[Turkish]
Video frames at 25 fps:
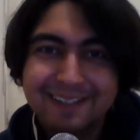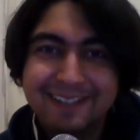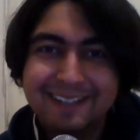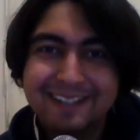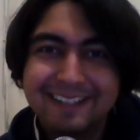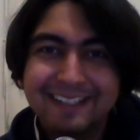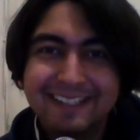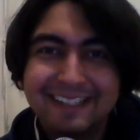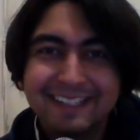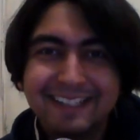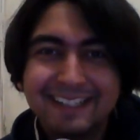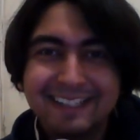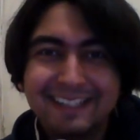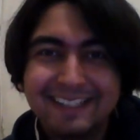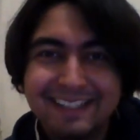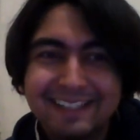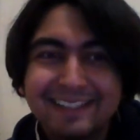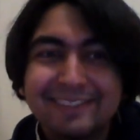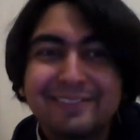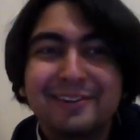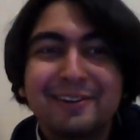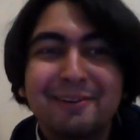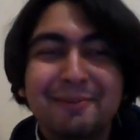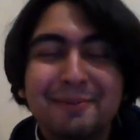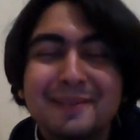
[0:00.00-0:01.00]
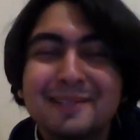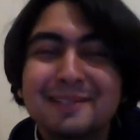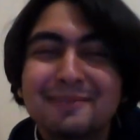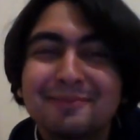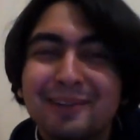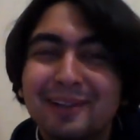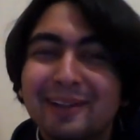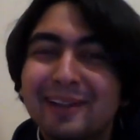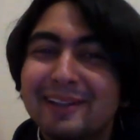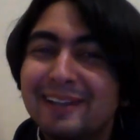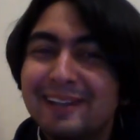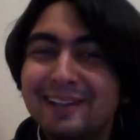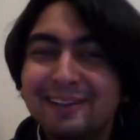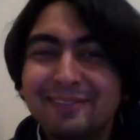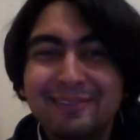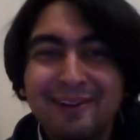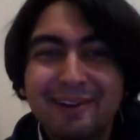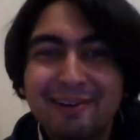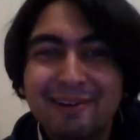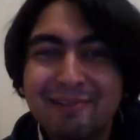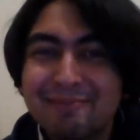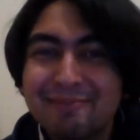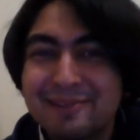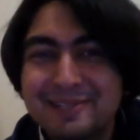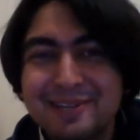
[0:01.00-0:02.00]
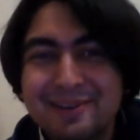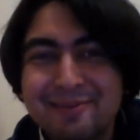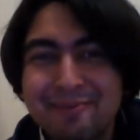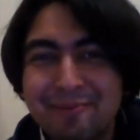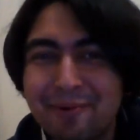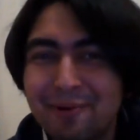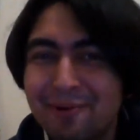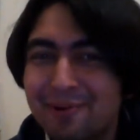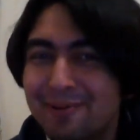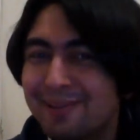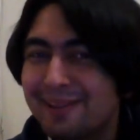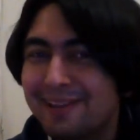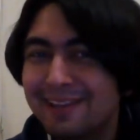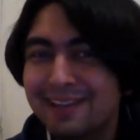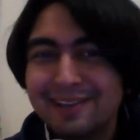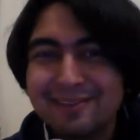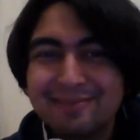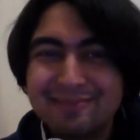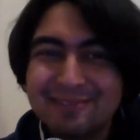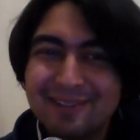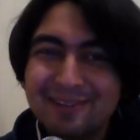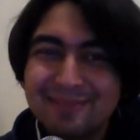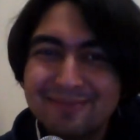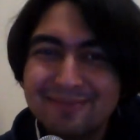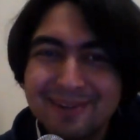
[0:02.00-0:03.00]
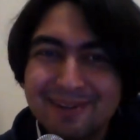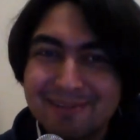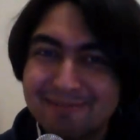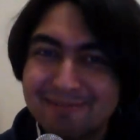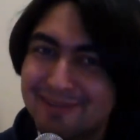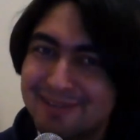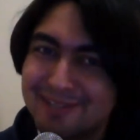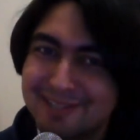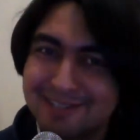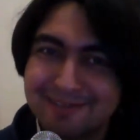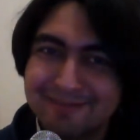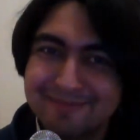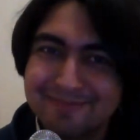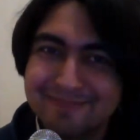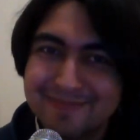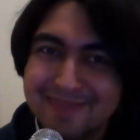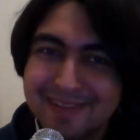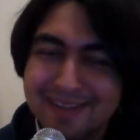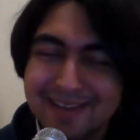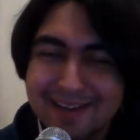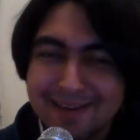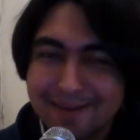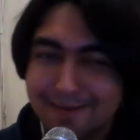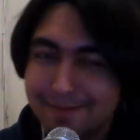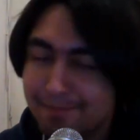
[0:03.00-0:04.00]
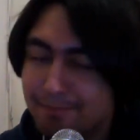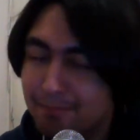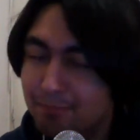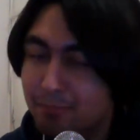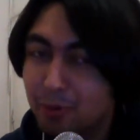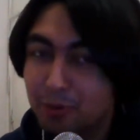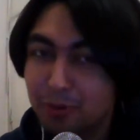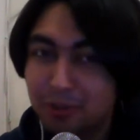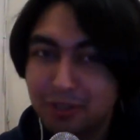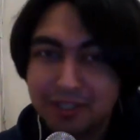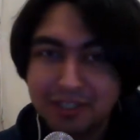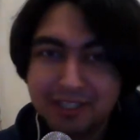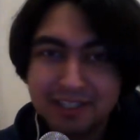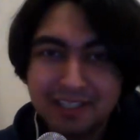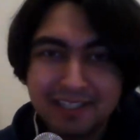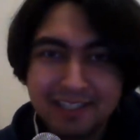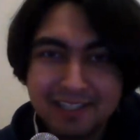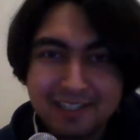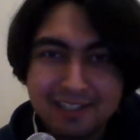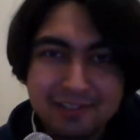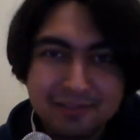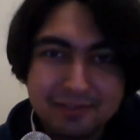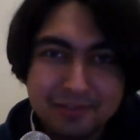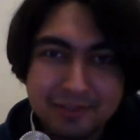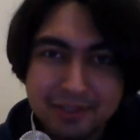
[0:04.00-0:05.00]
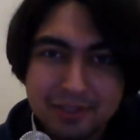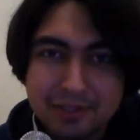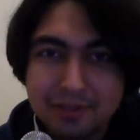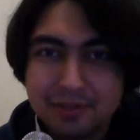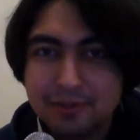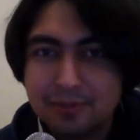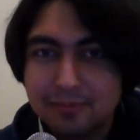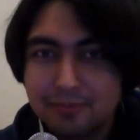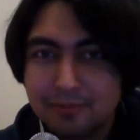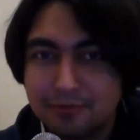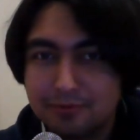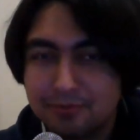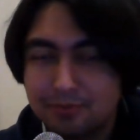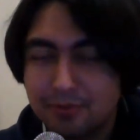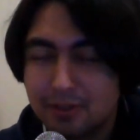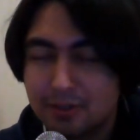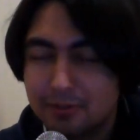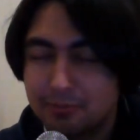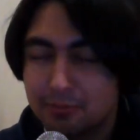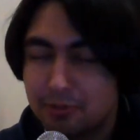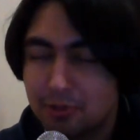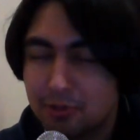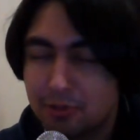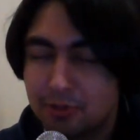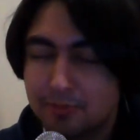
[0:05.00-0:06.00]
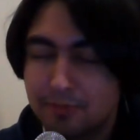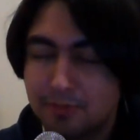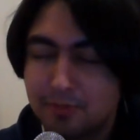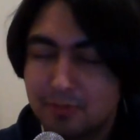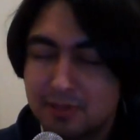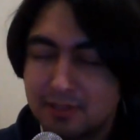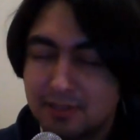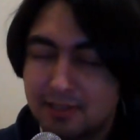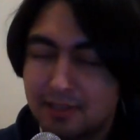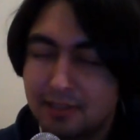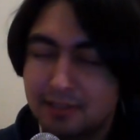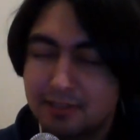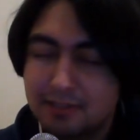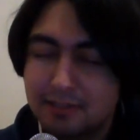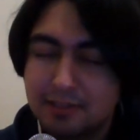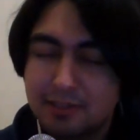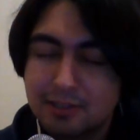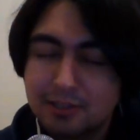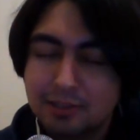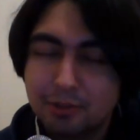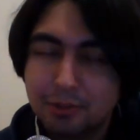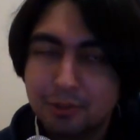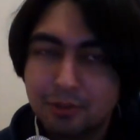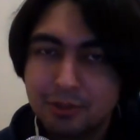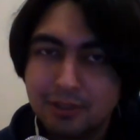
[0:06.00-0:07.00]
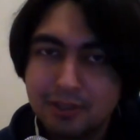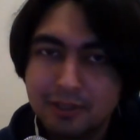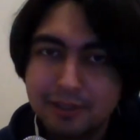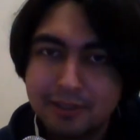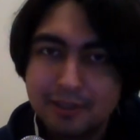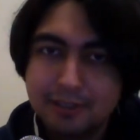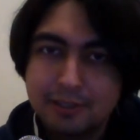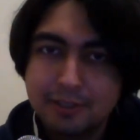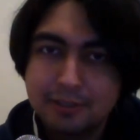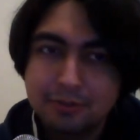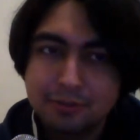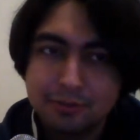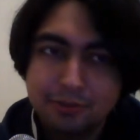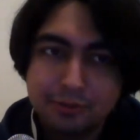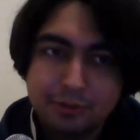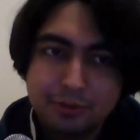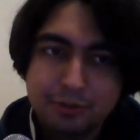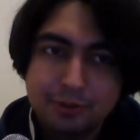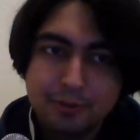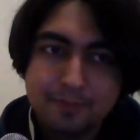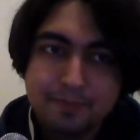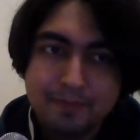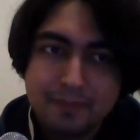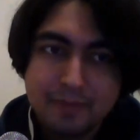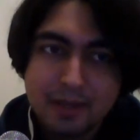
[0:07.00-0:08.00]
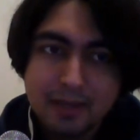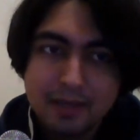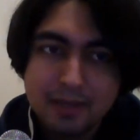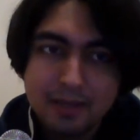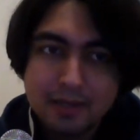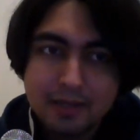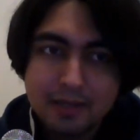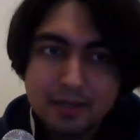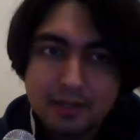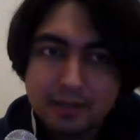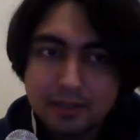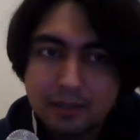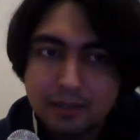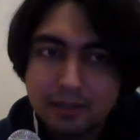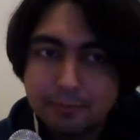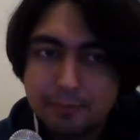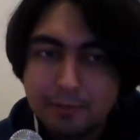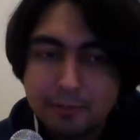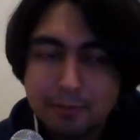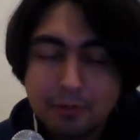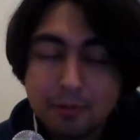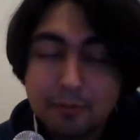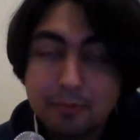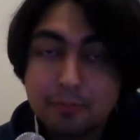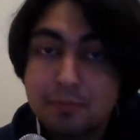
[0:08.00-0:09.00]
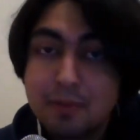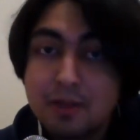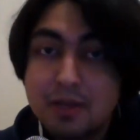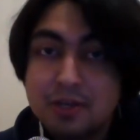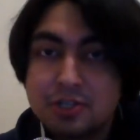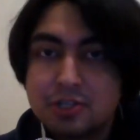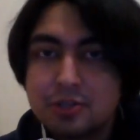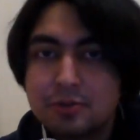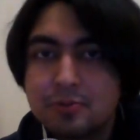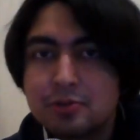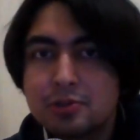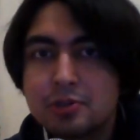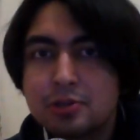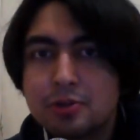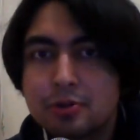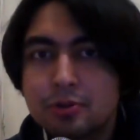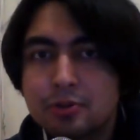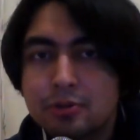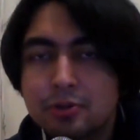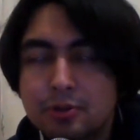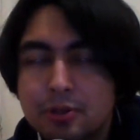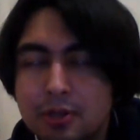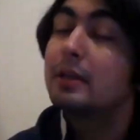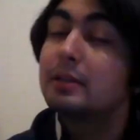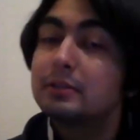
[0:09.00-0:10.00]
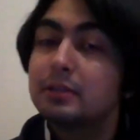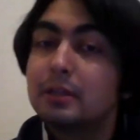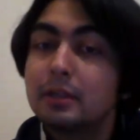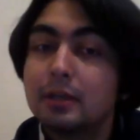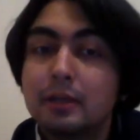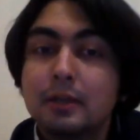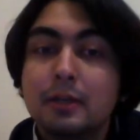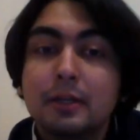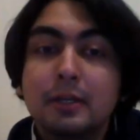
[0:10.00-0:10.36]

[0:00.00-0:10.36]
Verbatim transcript: ee, link verilmesin falan. Link vermeyeceğim. Oyun linki falan vermeyeceğim. Modların linkini veriyor, verebiliyorum. Mr. X dışında onun linki çünkü e, bilmiyorum değiştirmiştir onu. Neyse.